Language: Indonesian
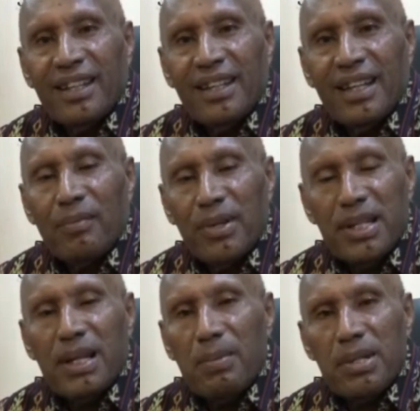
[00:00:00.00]
Ya,
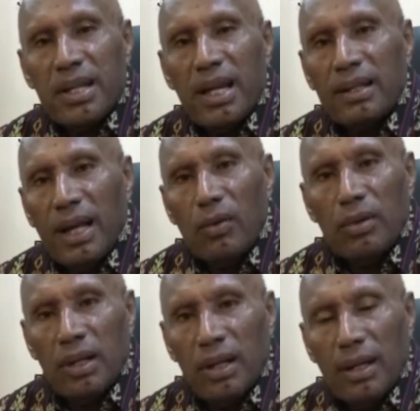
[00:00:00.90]
visi dan misi saya
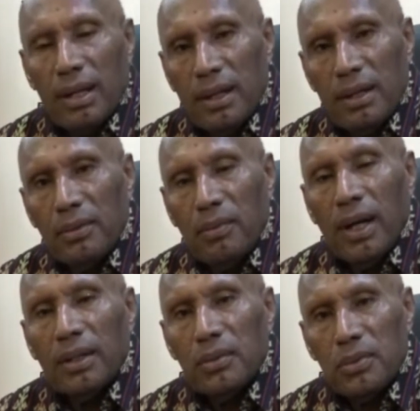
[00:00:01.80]
tahun
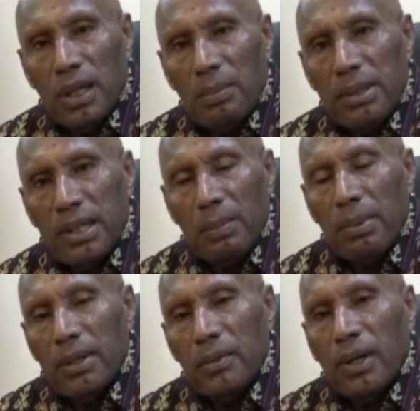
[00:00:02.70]
kedua itu sudah
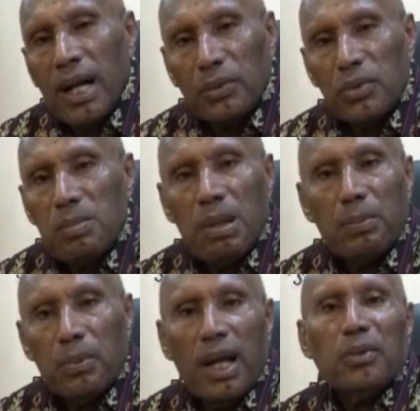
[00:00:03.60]
mencapai
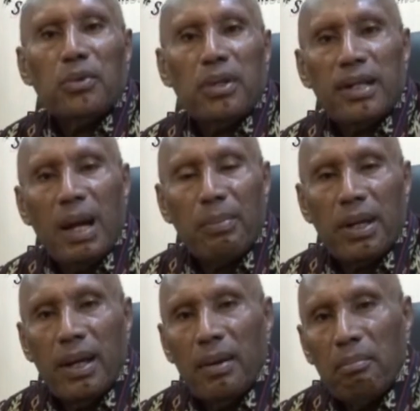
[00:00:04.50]
250. Dan itu
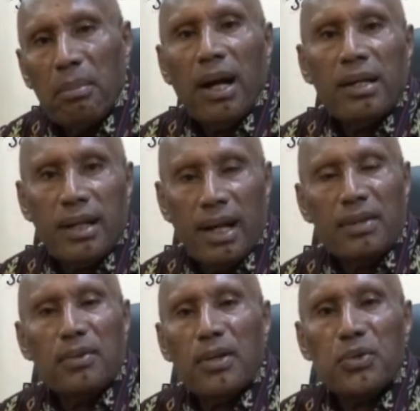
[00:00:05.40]
tercapai. Yeah. Bahkan
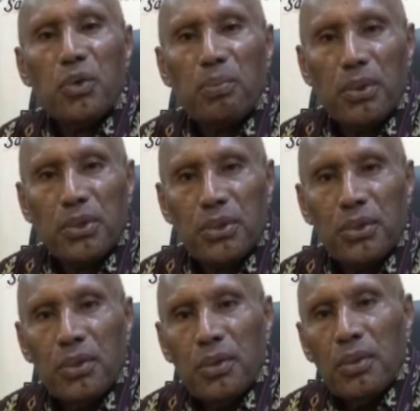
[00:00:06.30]
sekarang sudah surplus
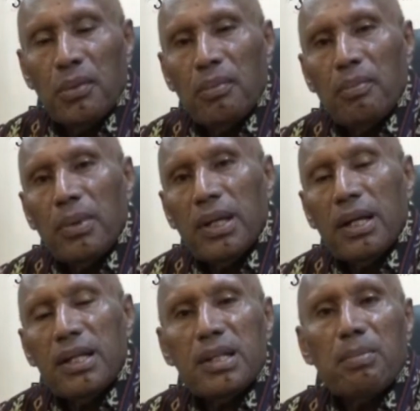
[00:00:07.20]

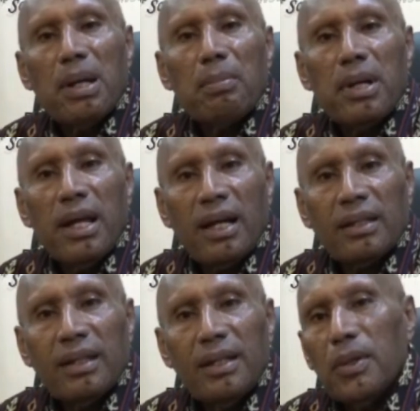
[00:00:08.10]
menjadi 9 miliar.
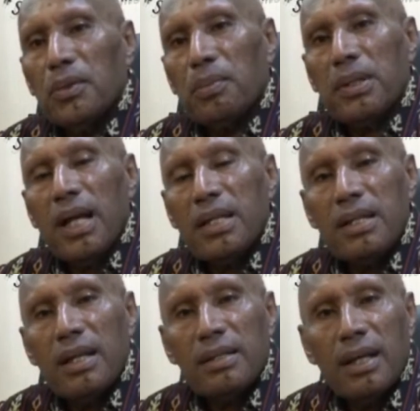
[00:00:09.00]
Ini satu
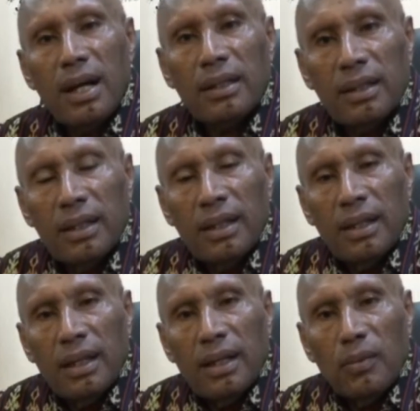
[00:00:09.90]
prestasi yang sangat
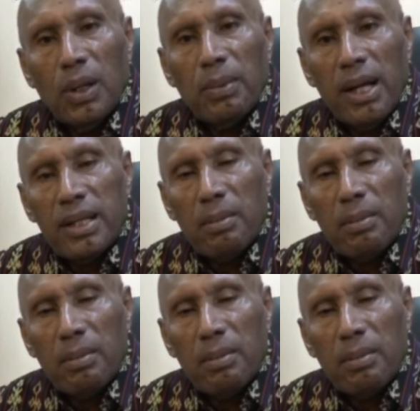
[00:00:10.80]
luar biasa.